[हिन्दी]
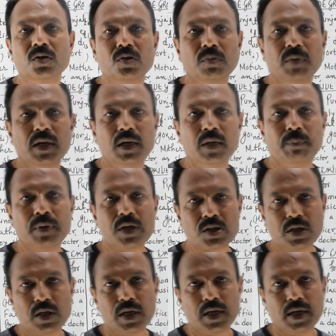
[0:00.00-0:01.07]
तो मैंने
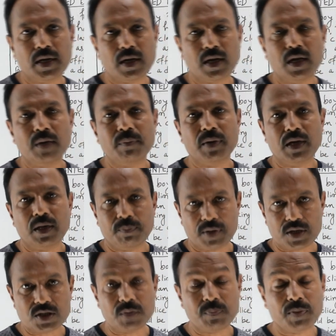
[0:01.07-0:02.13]
प्रश्न लिख के रखा है पहले
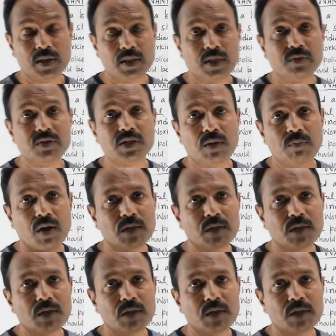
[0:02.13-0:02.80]
प्रश्न पढ़ते हैं उसके